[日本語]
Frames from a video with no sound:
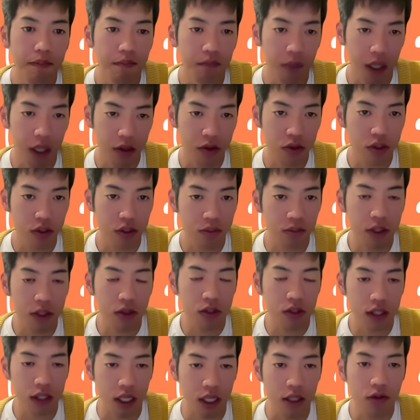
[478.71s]
毎年毎
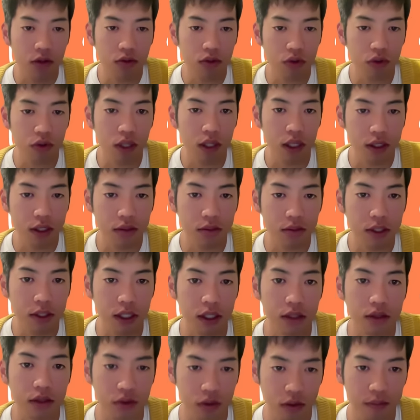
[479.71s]
年大量にお金を集めて
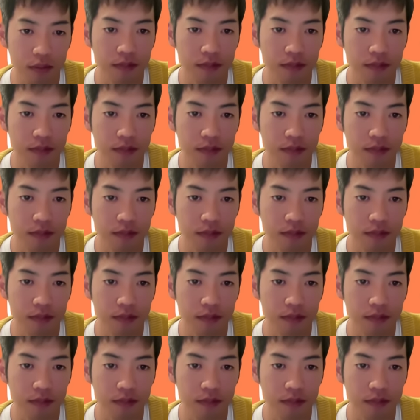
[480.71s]
たんです